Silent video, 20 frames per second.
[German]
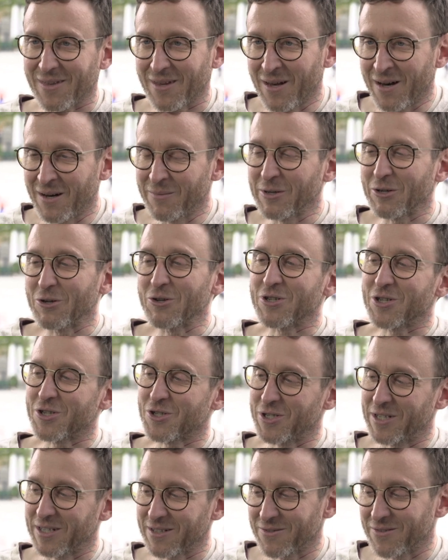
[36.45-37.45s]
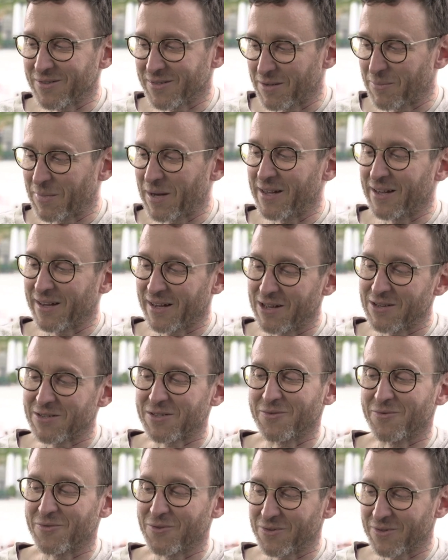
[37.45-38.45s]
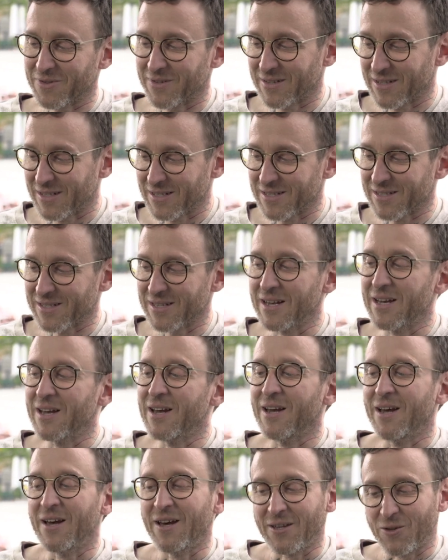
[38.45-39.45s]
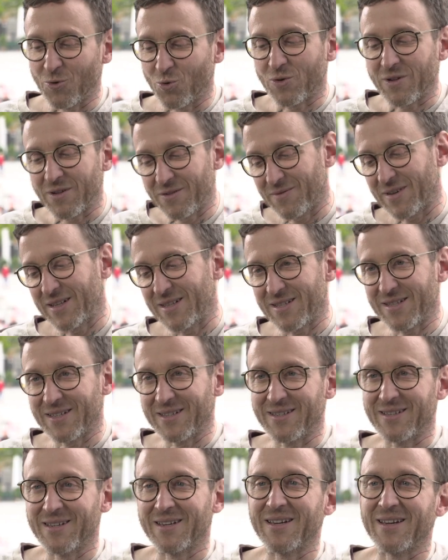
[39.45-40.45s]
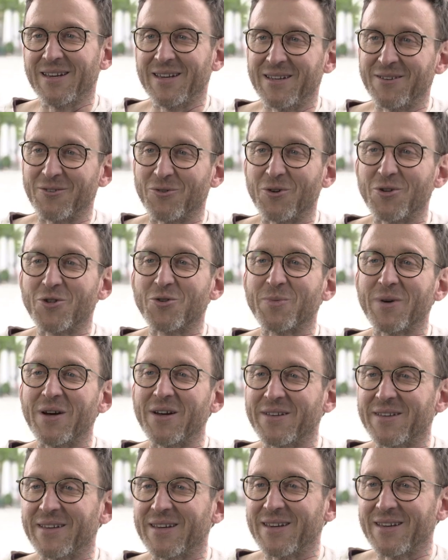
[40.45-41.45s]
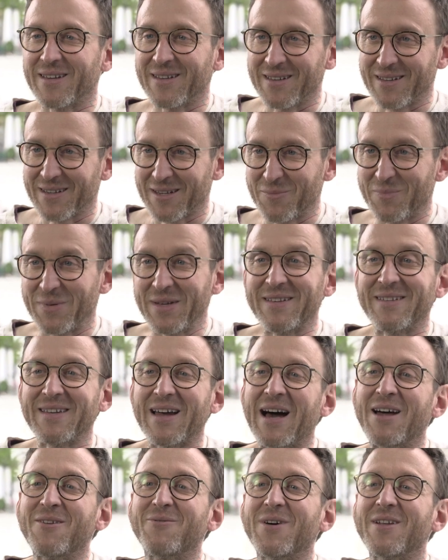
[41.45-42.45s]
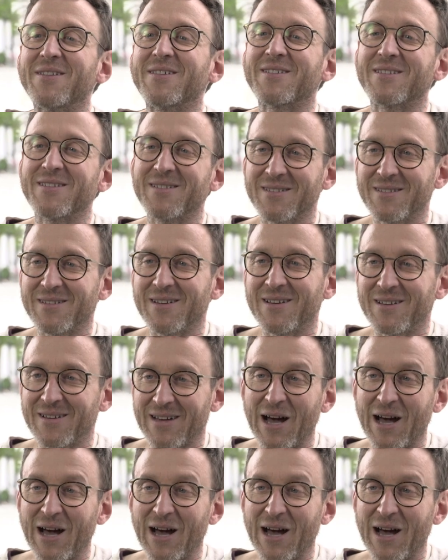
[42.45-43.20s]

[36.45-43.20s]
habe recherchiert und dabei herausgefunden, dass Juden, wenn sie in deutschsprachige Gebiete einwanderten, äh,